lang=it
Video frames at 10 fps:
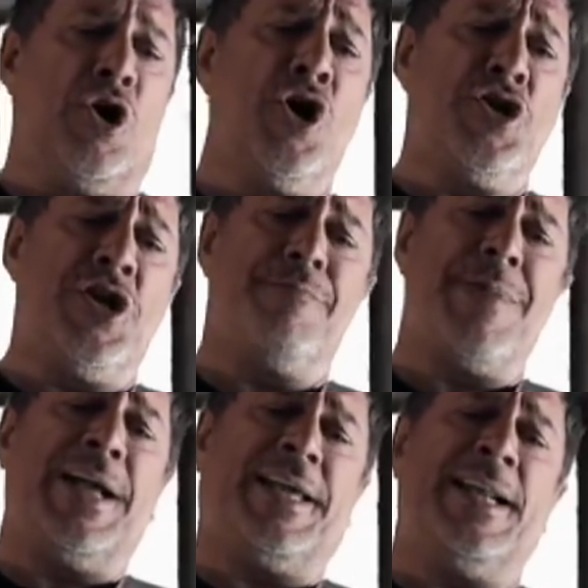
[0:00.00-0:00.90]
Ogni
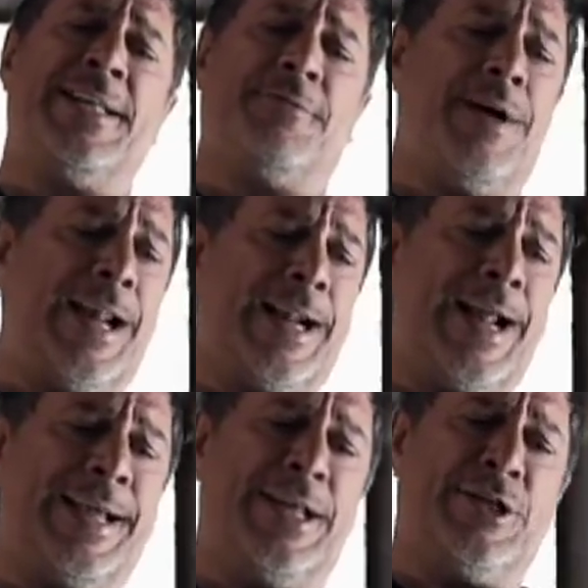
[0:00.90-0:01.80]
macchina da
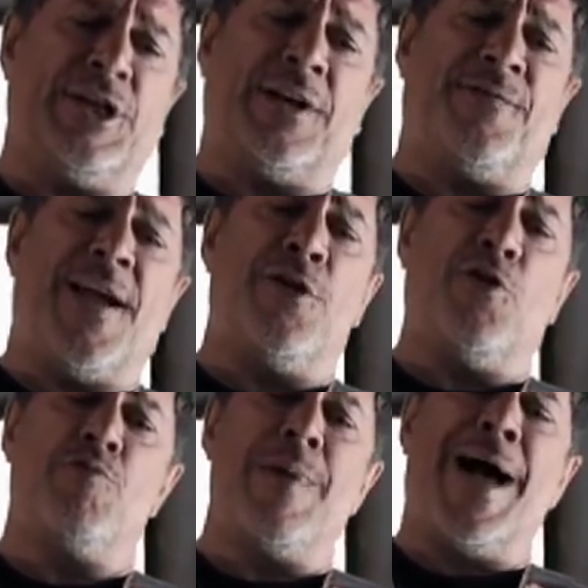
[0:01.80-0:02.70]
guerra che il cervello